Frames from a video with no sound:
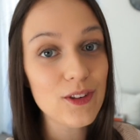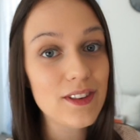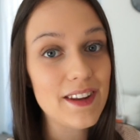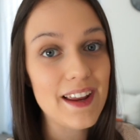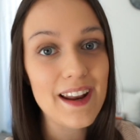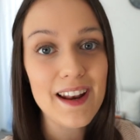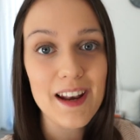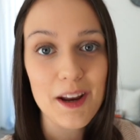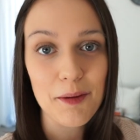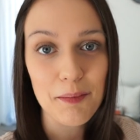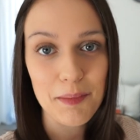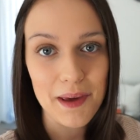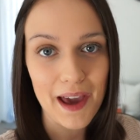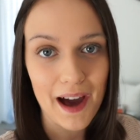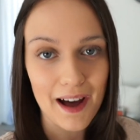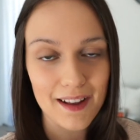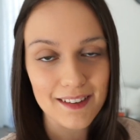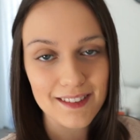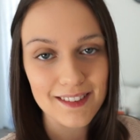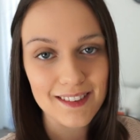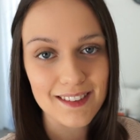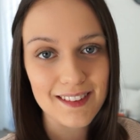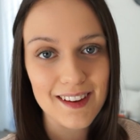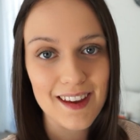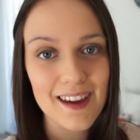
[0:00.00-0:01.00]
delle
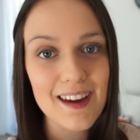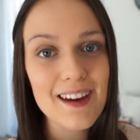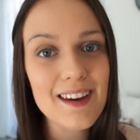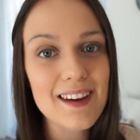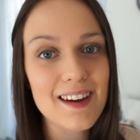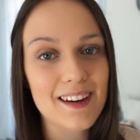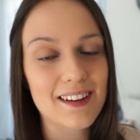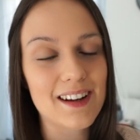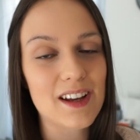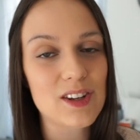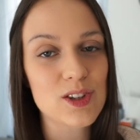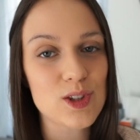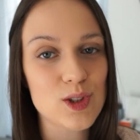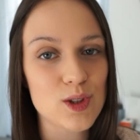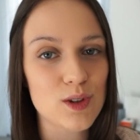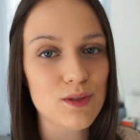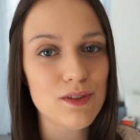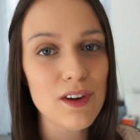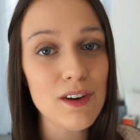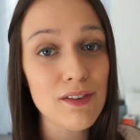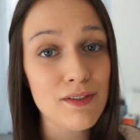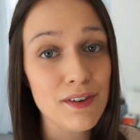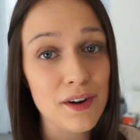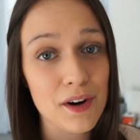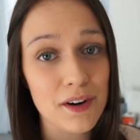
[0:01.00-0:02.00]
piante che adesso
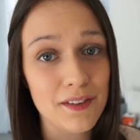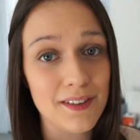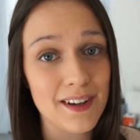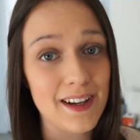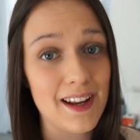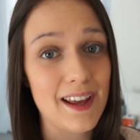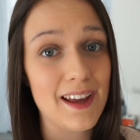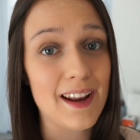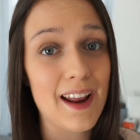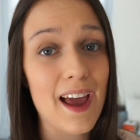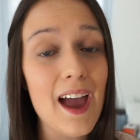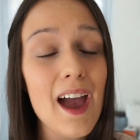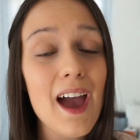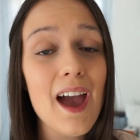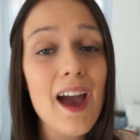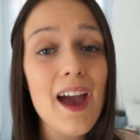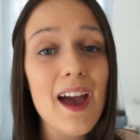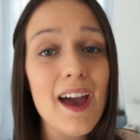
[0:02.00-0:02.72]
vi farò vedere